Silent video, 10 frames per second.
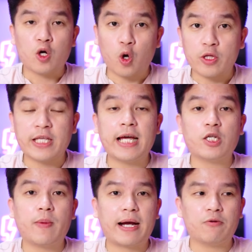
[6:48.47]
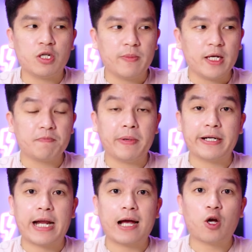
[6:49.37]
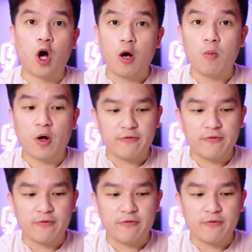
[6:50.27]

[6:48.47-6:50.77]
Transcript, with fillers: rồi thì dành cho bạn nào chưa biết mình đã có một